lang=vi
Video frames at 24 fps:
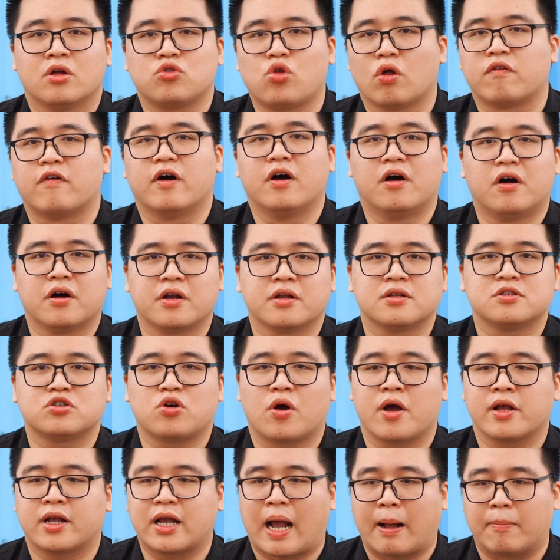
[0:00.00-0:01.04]
tuyệt vời hơn, cho
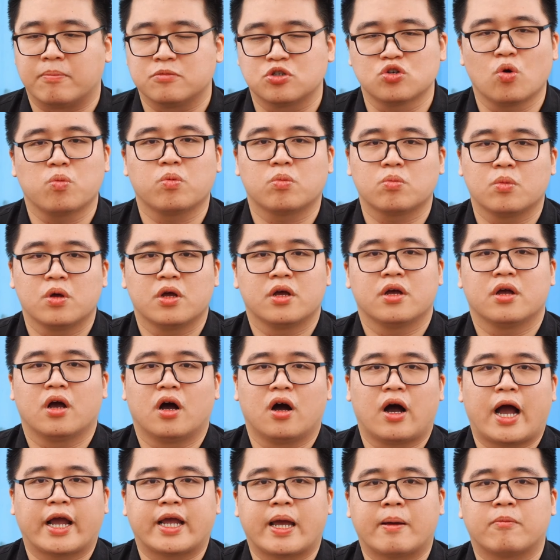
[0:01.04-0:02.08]
cái cảm xúc
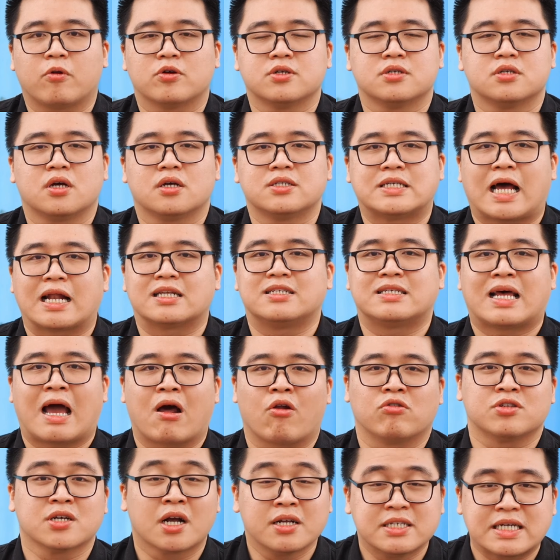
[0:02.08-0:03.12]
uh, anh em nó dạt dào,
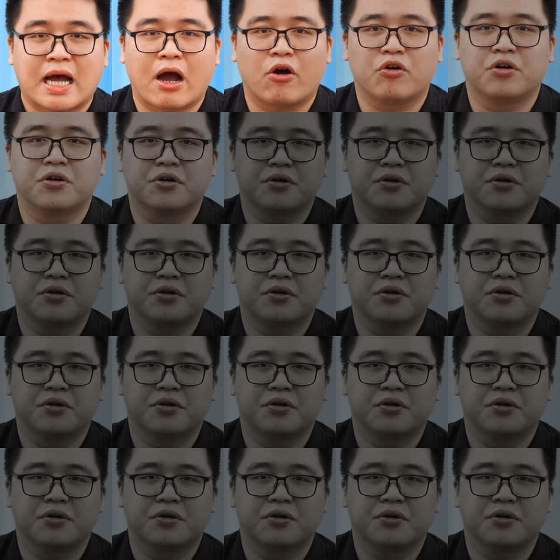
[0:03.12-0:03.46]
nó dâng trào